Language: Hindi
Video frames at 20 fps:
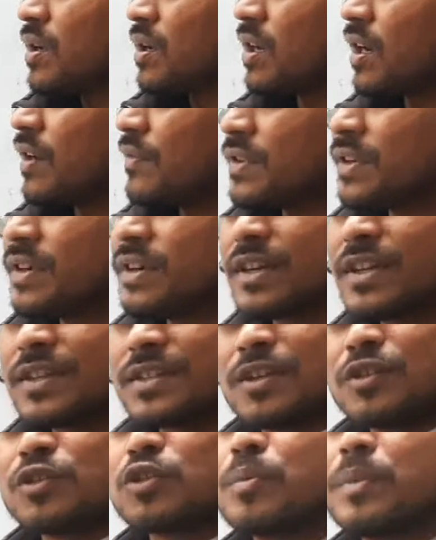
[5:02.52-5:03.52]

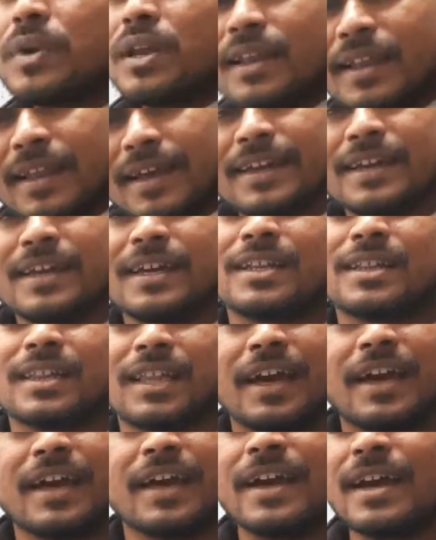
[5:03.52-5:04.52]
कंसीडरेशन तो मिलना ही है
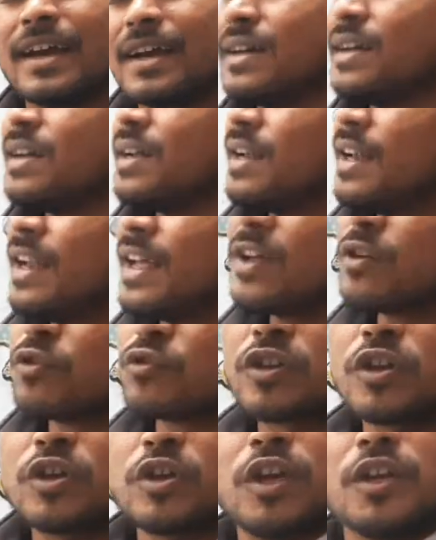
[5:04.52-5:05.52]
तय है लेकिन
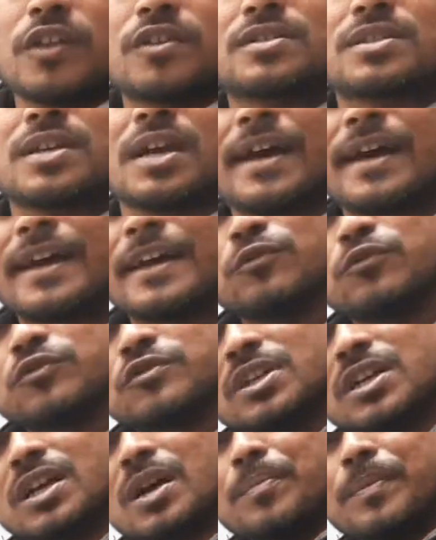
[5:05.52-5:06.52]
उसकी इच्छा है
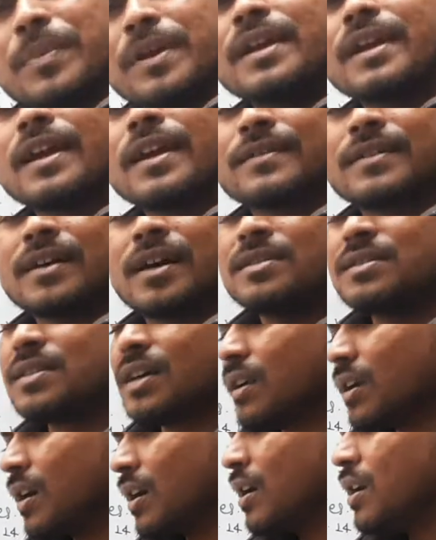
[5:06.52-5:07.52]
दूसरी कंपनी के साथ
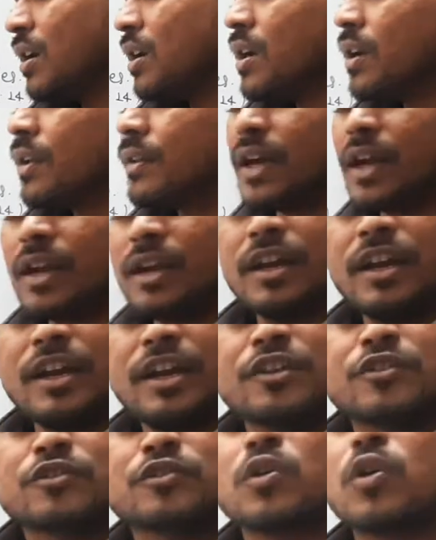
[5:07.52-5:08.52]
जाना दैन इट
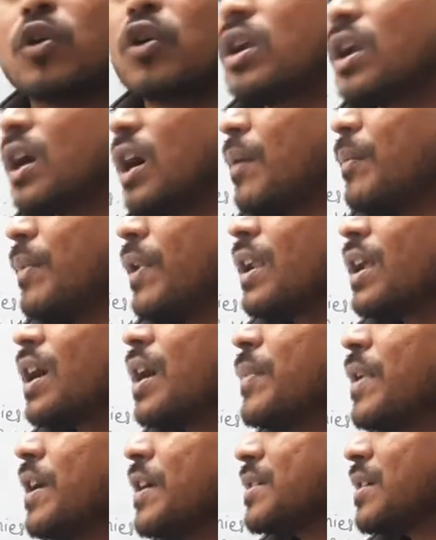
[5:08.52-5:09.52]
इज़ कॉल्ड
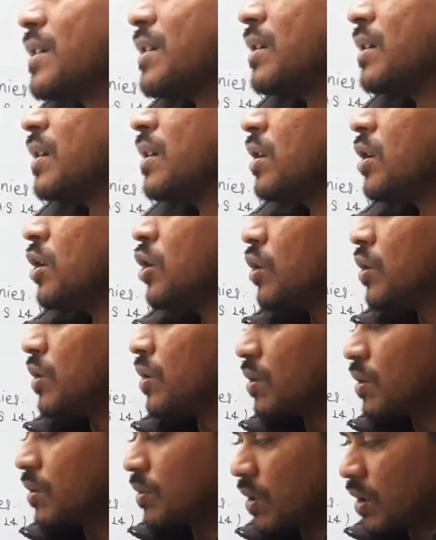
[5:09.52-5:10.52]
अमलगामेशन
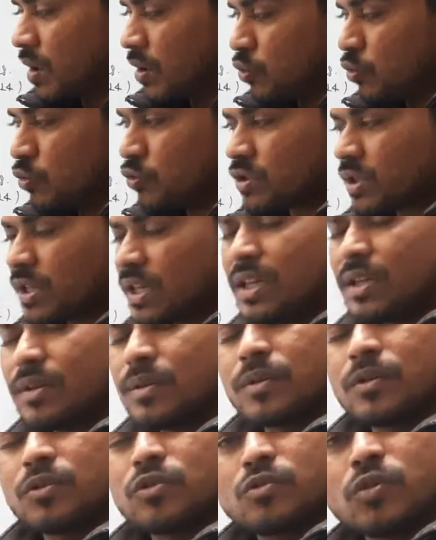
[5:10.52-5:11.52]
दूसरी
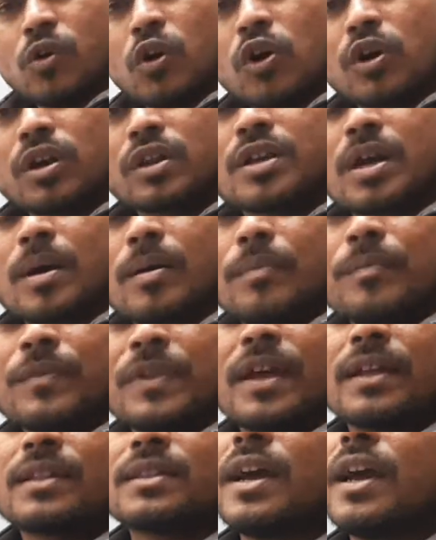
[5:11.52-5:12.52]
और जब हम
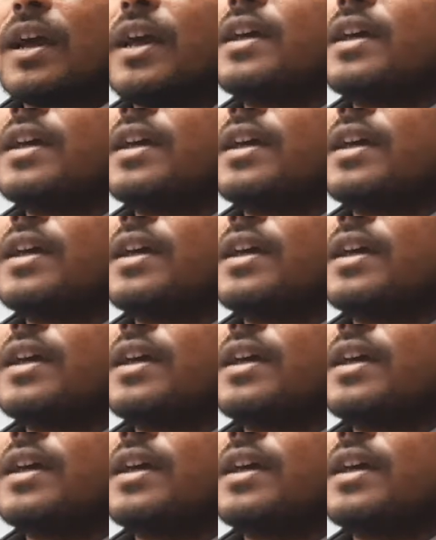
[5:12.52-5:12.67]
देखते हैं